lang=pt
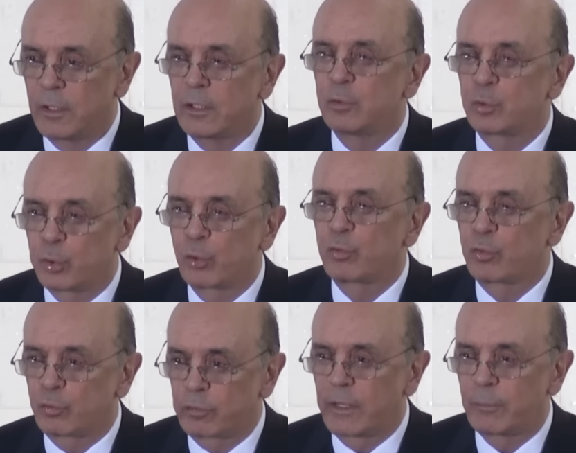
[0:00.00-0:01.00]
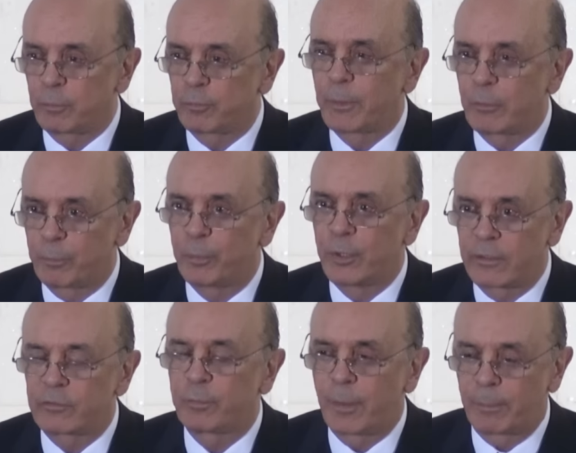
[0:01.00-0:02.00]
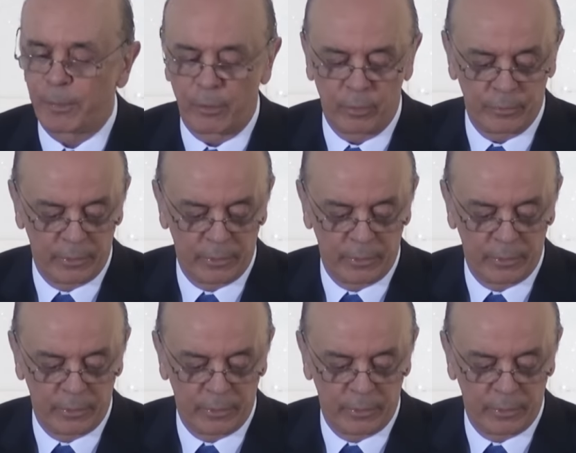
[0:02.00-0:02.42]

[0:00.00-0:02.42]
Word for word: em todos os tempos por este papel.